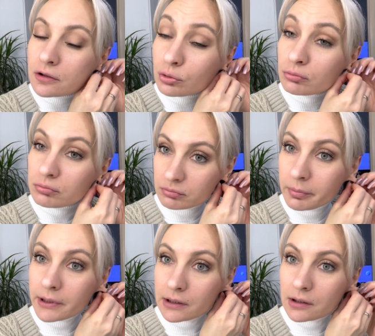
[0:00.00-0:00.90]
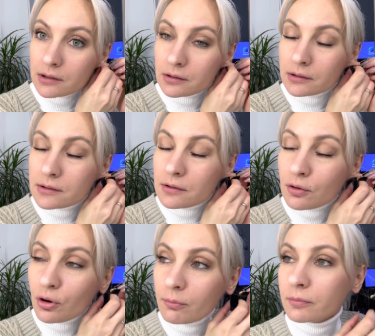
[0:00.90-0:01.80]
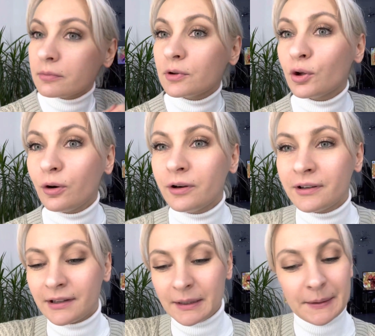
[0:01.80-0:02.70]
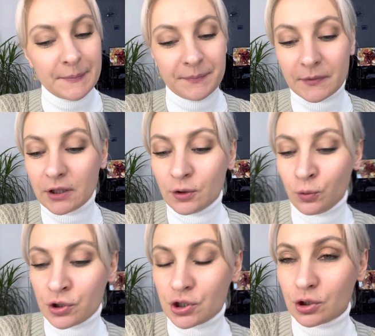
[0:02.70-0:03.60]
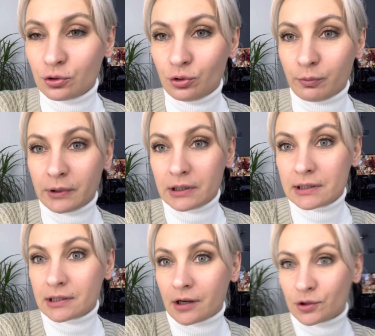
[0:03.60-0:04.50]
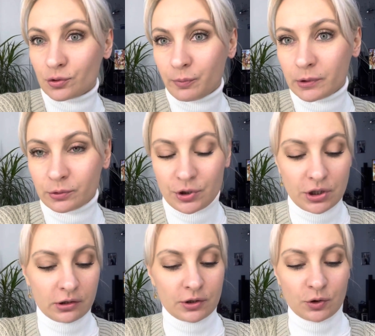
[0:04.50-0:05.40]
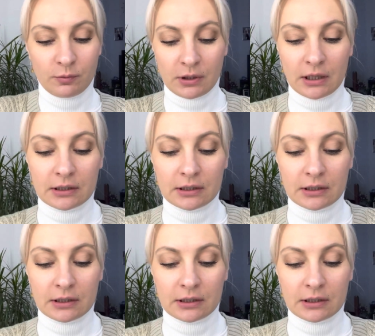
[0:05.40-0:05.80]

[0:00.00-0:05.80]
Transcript: Ну, понятное дело, не за рулем, но не очень удобно, не сразу получилось мне